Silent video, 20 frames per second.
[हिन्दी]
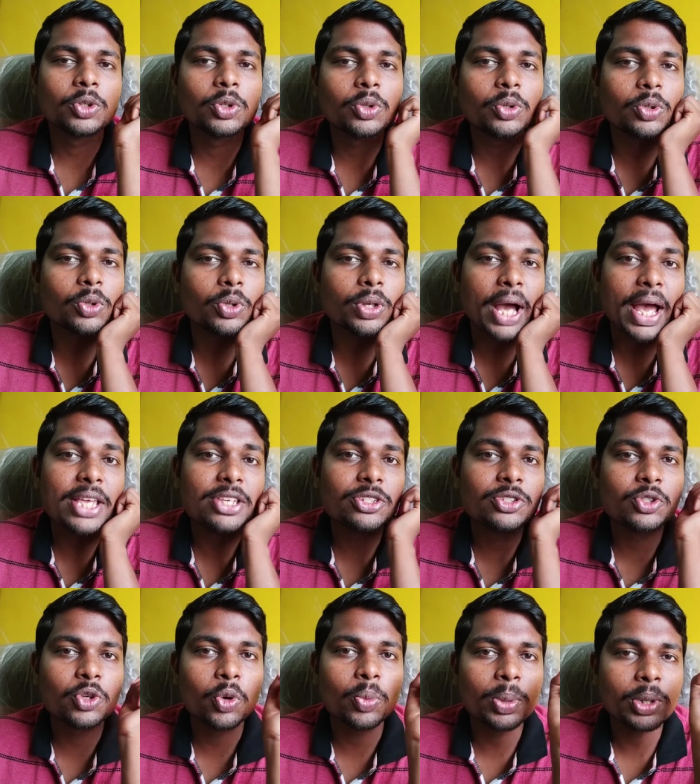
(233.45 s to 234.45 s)
तो गाइज
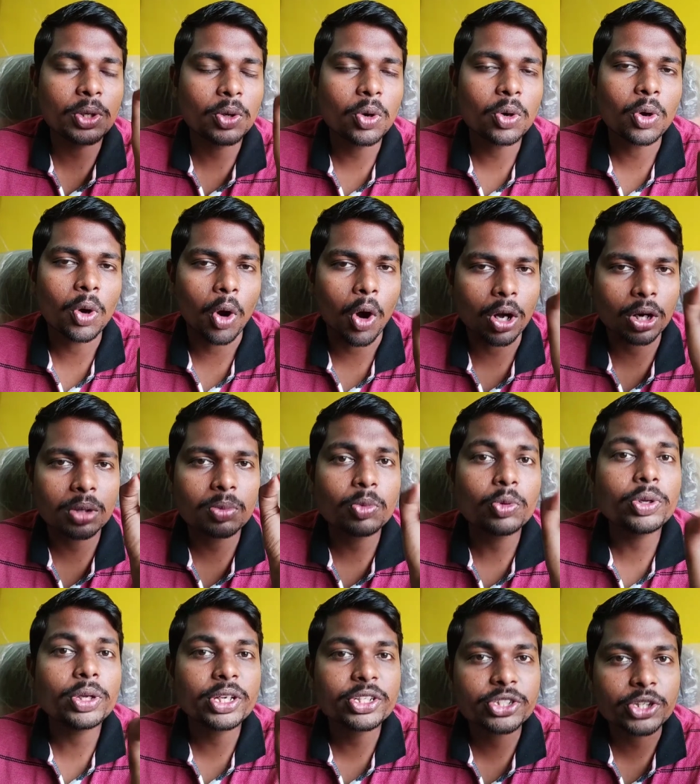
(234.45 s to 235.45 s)
जो भी लोग हॉरर
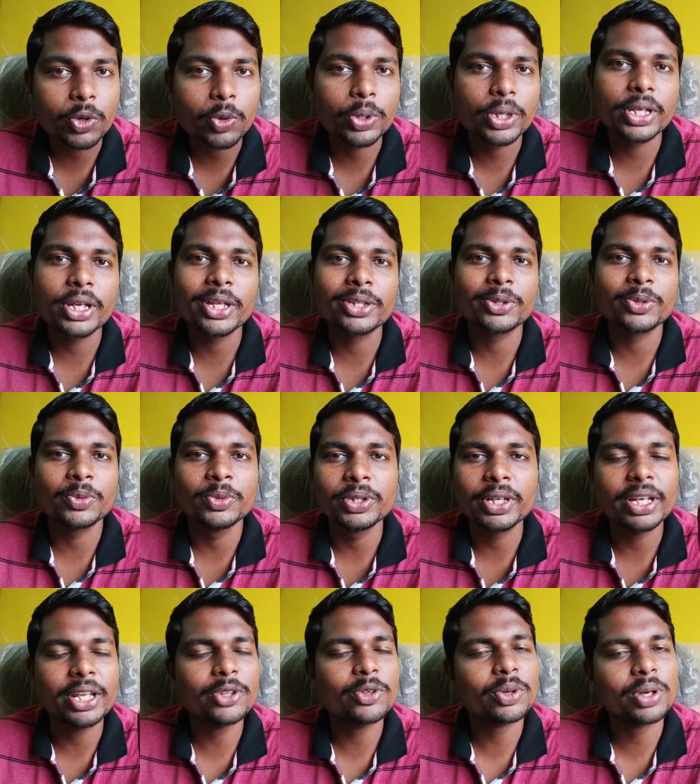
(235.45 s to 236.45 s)
मूवी के शौकीन है तो
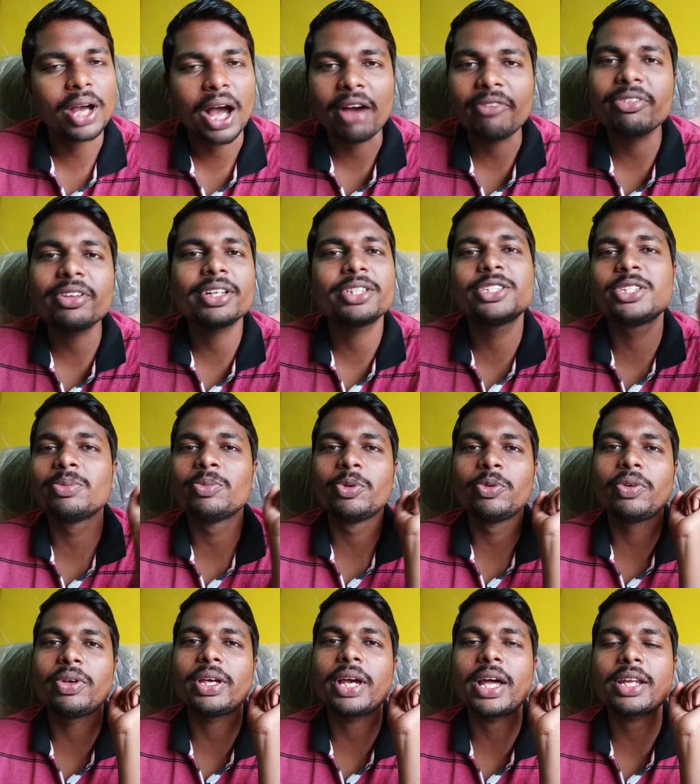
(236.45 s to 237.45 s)
उनके लिए तो काफ़ी अच्छी
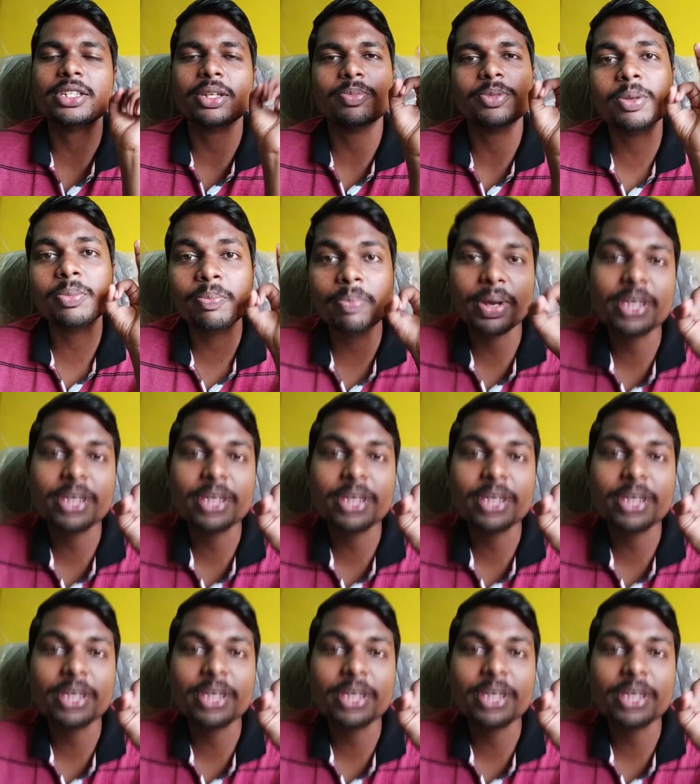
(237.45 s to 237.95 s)
मूवी है यार सबसे